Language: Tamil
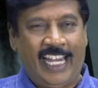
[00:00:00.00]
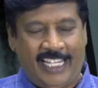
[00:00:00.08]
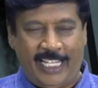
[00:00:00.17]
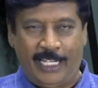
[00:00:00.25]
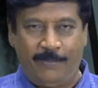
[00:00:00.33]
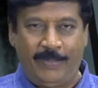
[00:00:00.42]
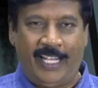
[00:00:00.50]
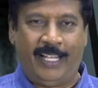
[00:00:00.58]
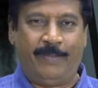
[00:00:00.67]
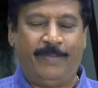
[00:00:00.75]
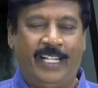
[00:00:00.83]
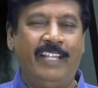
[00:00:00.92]
எனக்கு ரொம்ப
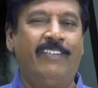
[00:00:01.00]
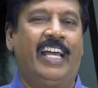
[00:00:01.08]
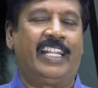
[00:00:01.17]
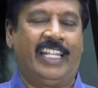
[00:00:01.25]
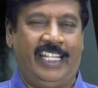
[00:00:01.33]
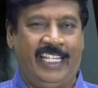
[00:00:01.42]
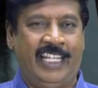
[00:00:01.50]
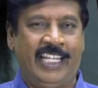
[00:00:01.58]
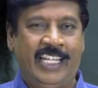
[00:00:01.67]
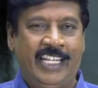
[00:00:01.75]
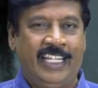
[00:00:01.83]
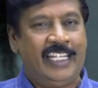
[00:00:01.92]
மகிழ்வாக இருந்தது
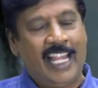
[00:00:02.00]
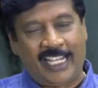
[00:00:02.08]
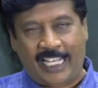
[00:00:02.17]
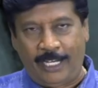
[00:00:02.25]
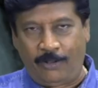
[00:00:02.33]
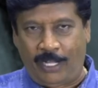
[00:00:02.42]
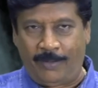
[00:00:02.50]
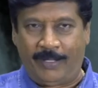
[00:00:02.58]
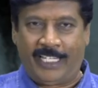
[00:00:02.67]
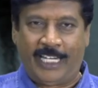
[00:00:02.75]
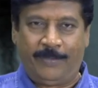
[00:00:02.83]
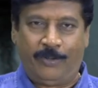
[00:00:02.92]
நான் கல்லூரியில்
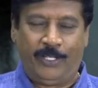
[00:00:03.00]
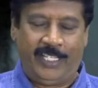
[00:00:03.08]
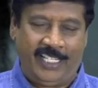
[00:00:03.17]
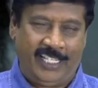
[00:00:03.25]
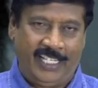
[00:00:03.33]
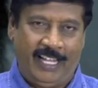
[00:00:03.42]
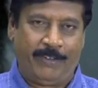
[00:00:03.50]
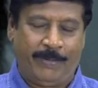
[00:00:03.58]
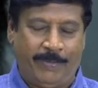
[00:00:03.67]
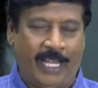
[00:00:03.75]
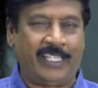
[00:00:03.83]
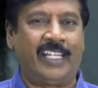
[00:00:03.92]
படிக்கிற போது
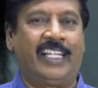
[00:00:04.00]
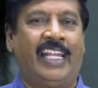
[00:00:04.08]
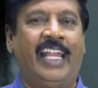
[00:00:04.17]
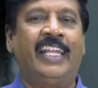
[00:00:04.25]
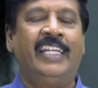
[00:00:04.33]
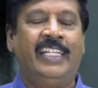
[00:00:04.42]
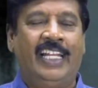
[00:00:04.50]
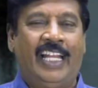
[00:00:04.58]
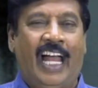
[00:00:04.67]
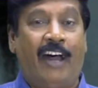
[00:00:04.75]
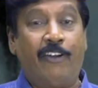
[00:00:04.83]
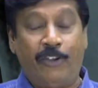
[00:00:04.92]
அவரை பார்த்துருக்குறேன்
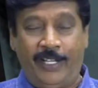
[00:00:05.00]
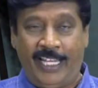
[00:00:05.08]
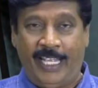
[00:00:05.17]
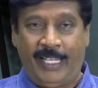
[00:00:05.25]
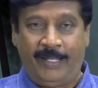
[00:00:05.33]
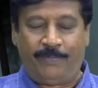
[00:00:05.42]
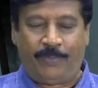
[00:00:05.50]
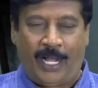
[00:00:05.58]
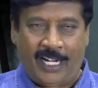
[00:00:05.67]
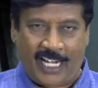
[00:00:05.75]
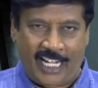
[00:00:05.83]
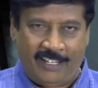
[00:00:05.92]
அவருடைய
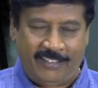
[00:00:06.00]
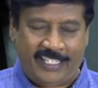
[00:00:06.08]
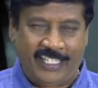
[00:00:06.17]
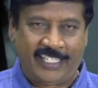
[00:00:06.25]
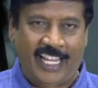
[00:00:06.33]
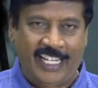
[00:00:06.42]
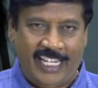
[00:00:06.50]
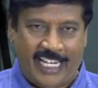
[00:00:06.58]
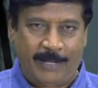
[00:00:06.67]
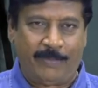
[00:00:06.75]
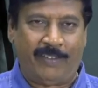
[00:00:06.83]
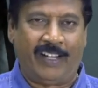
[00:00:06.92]
பாடல்களை வச்சுட்டு தான்
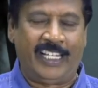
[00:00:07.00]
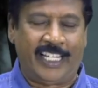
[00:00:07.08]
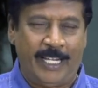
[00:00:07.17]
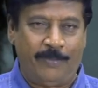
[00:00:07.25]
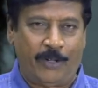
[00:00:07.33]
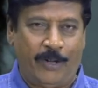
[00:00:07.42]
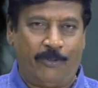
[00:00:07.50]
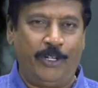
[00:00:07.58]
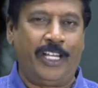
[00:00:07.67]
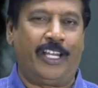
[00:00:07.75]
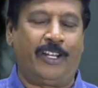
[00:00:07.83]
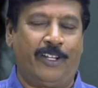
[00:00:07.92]
இன்றைக்கி நம்ம வாழ்க்கையில் உரம்
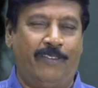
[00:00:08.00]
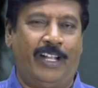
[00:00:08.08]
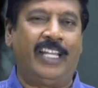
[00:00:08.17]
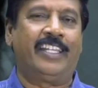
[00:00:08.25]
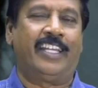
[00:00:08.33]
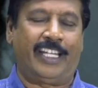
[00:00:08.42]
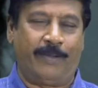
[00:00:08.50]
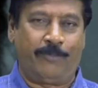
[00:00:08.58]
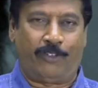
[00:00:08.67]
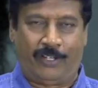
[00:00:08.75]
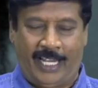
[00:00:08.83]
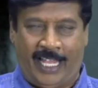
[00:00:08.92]
ஓடிக்கிட்டு இருக்கோம் வாழ்ந்துக்கிட்டு
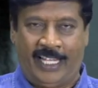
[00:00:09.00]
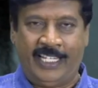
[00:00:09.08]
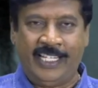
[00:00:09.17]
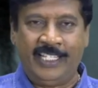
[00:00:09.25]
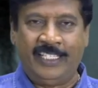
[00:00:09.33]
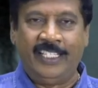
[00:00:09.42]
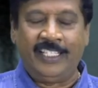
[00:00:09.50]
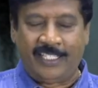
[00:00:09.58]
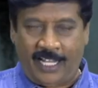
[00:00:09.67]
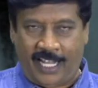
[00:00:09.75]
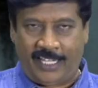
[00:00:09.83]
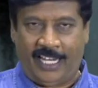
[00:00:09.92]
இருக்கோம்னு சொன்னால்
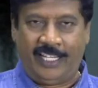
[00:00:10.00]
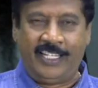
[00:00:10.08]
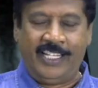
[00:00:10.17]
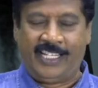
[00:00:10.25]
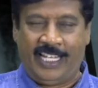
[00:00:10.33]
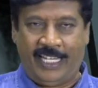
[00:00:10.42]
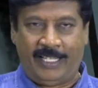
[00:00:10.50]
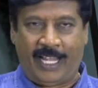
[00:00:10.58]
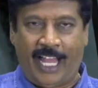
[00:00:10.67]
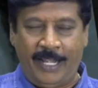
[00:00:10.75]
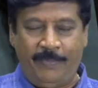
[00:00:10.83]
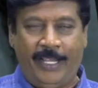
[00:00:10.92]
காதல்
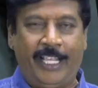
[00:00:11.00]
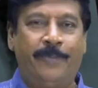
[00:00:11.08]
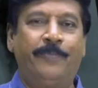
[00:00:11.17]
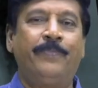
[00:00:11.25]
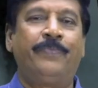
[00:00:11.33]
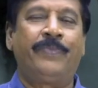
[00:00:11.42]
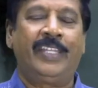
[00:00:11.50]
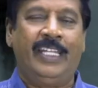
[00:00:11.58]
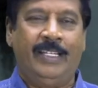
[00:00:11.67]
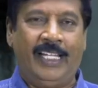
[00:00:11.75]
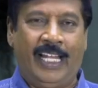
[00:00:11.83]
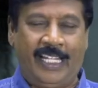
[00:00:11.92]
ஆன்மீகம்
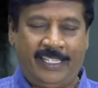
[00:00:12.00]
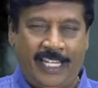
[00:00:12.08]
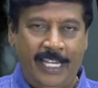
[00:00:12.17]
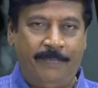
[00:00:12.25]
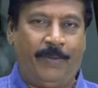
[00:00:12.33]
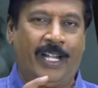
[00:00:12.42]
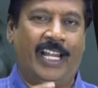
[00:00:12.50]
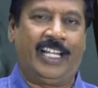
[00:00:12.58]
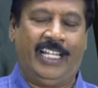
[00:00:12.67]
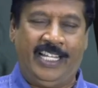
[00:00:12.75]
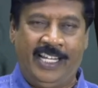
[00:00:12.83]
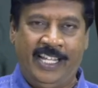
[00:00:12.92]

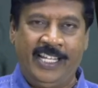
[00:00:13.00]
தனிப்பாடல்கள்